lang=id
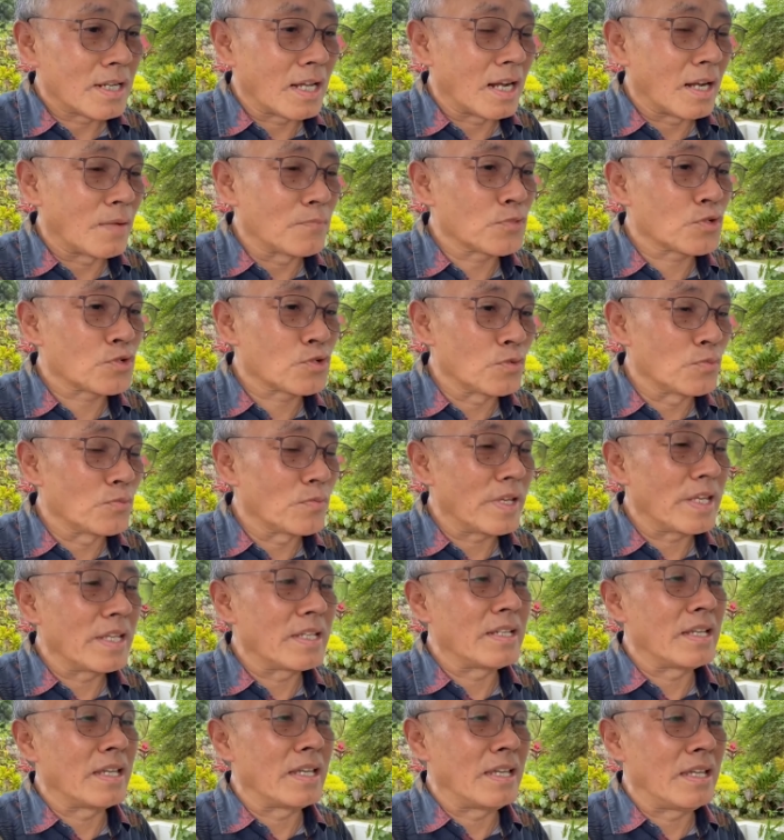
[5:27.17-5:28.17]
dalam Zoom
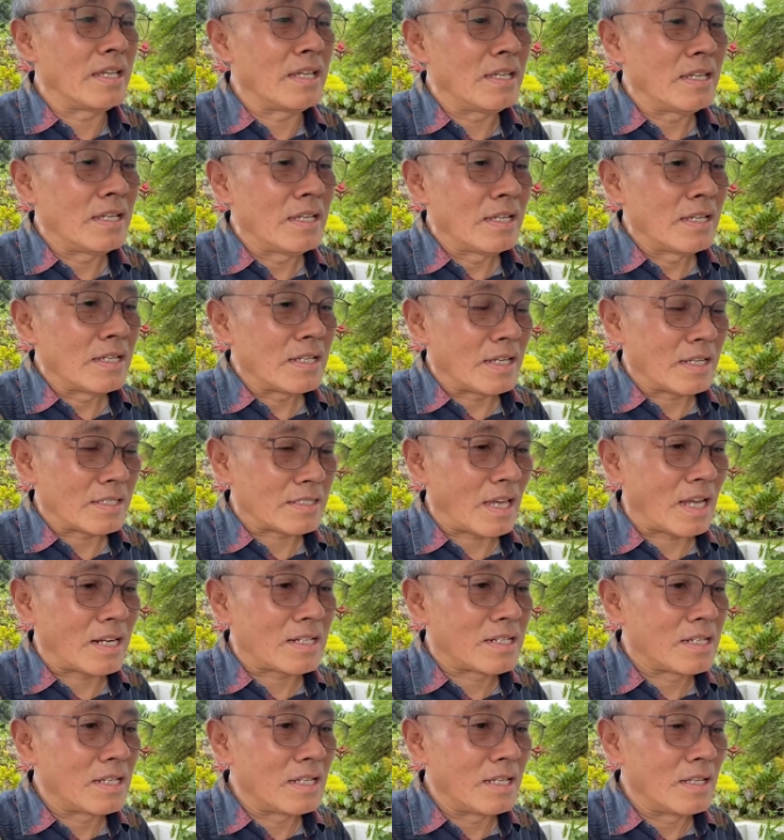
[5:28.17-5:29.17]
ini
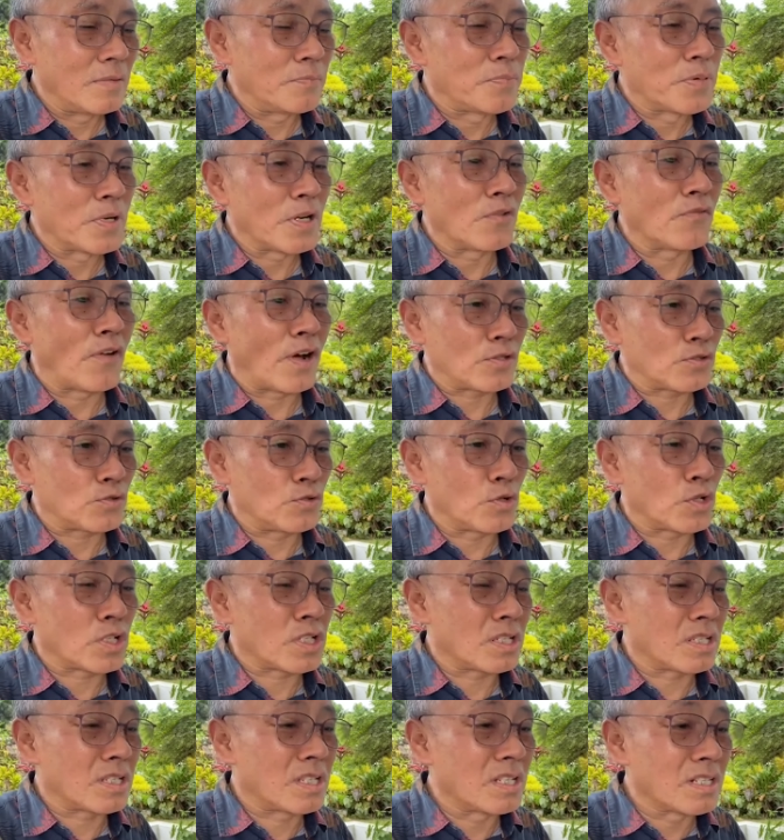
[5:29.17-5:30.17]
kita diberi waktu
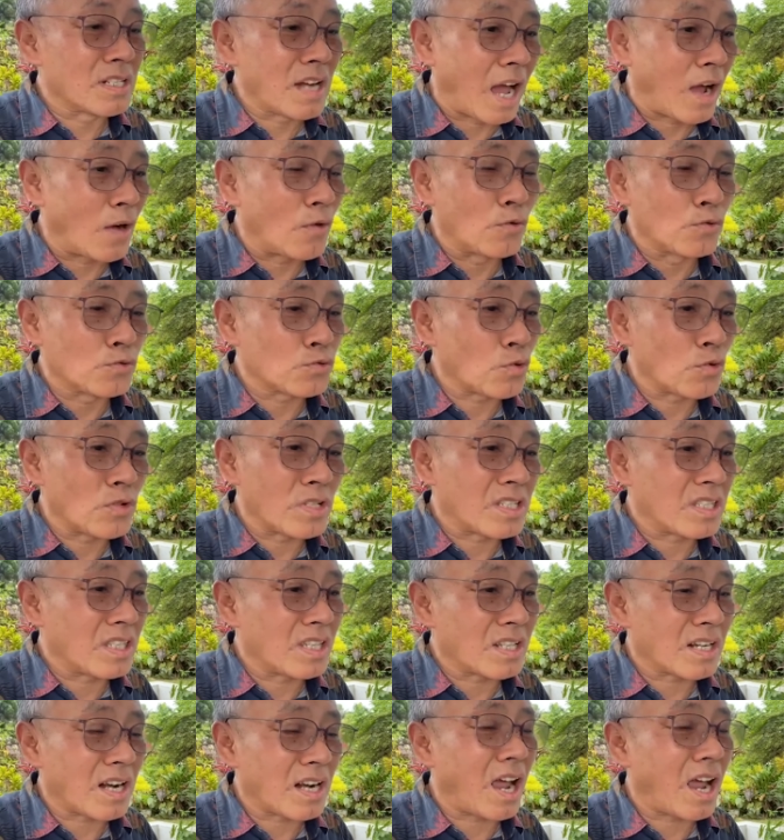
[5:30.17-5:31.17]
sejenak untuk
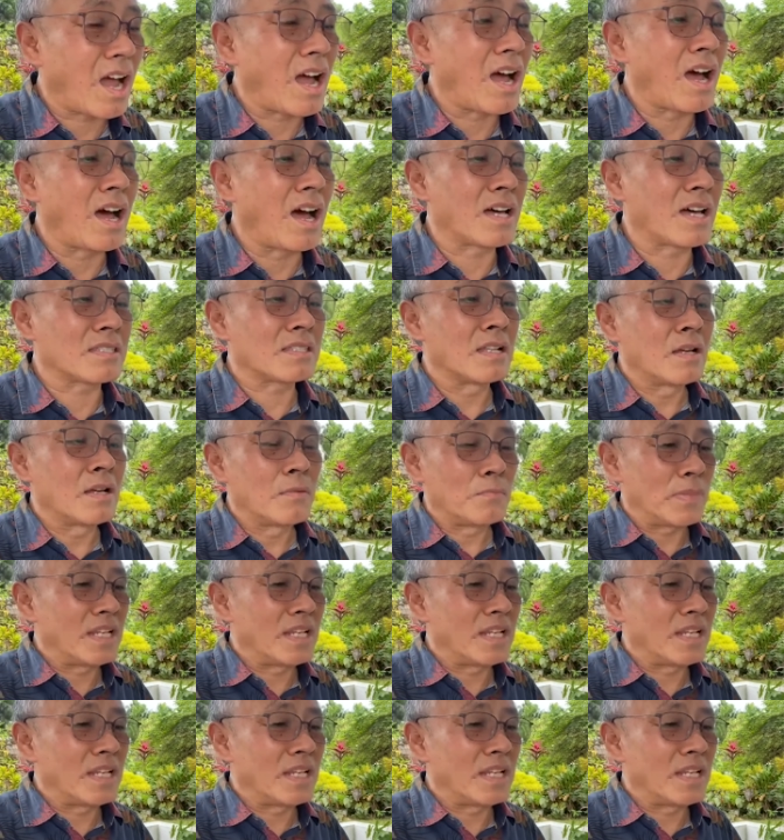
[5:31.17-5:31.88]
istirahat,